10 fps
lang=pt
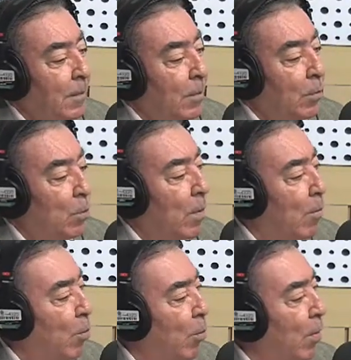numa
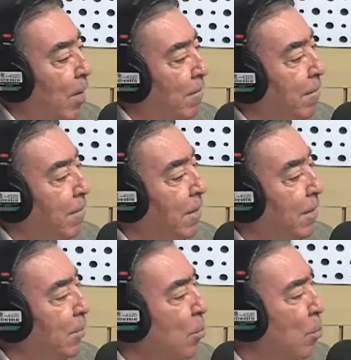monografia
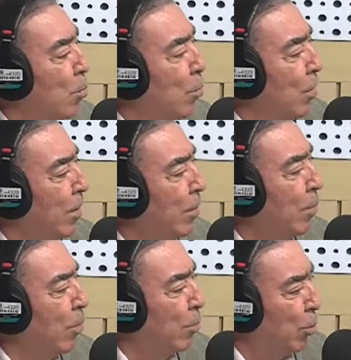que concorreram
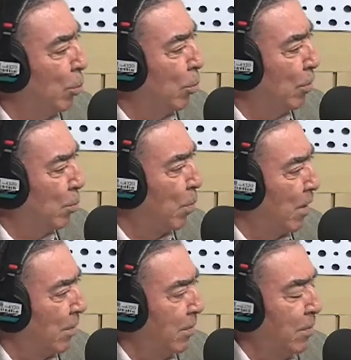promotores do
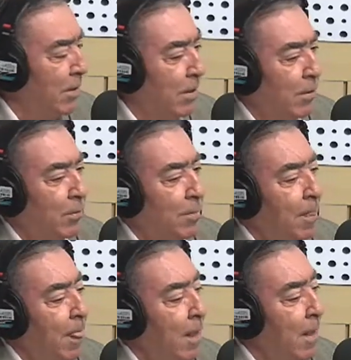Brasil inteiro,
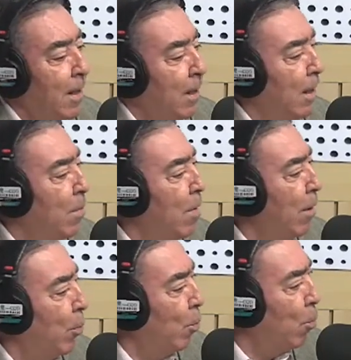ele
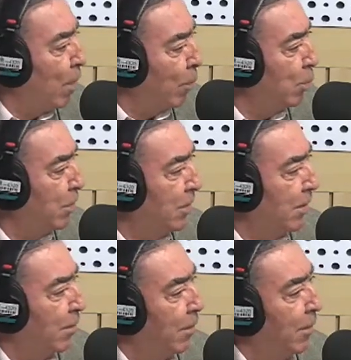marcou uma
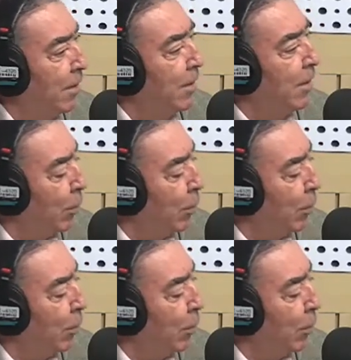posição e ele